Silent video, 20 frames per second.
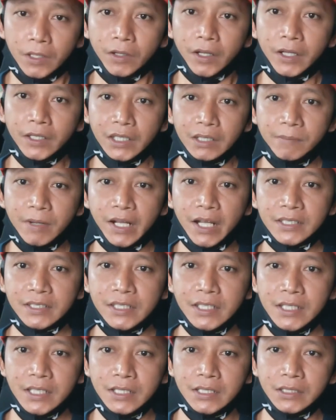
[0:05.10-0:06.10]
Oke terima
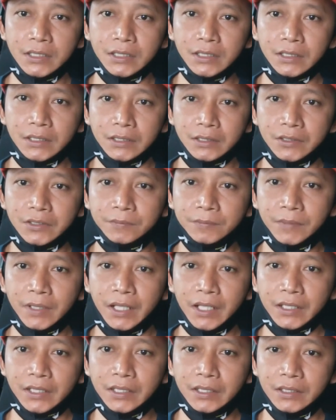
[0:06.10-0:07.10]
kasih Jumpa
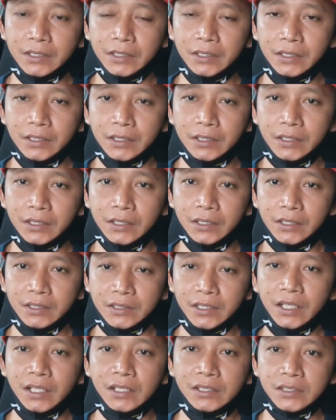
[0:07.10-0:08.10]
lagi di
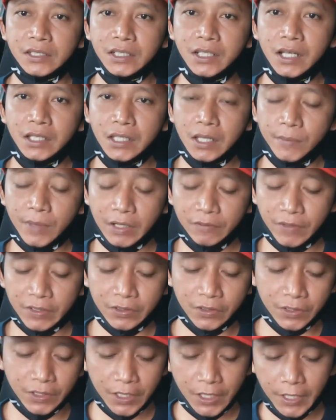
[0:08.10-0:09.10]
channel saya Tamrin
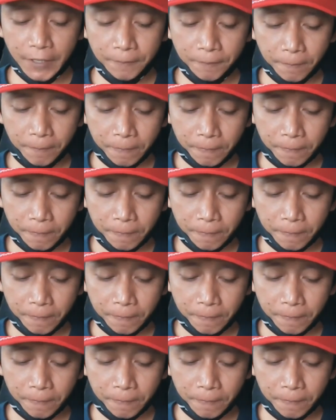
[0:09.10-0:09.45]
Fatoni